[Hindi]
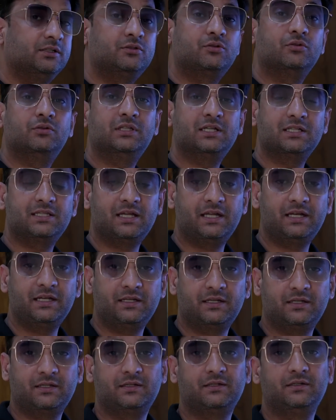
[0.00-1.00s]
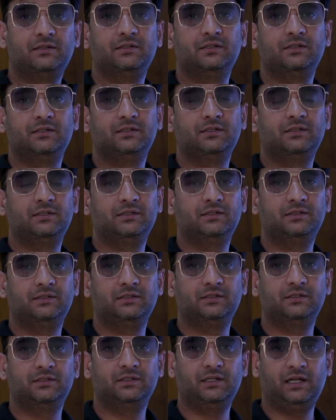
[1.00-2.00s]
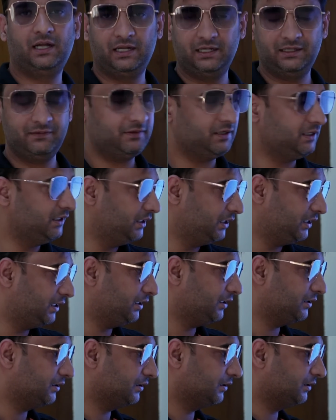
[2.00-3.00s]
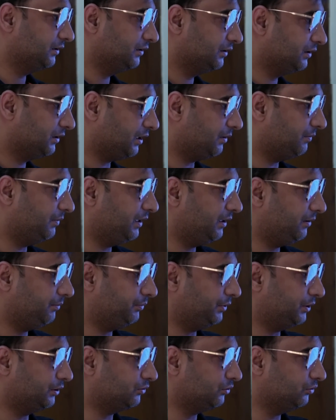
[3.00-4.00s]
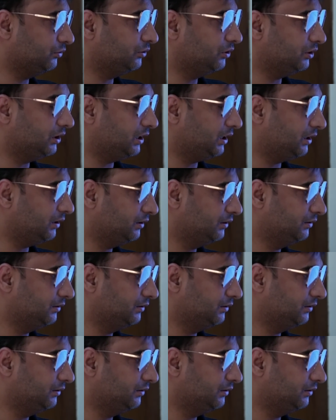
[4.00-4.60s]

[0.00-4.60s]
चौदह तारीख आने वाली है कब है परसों ही तो है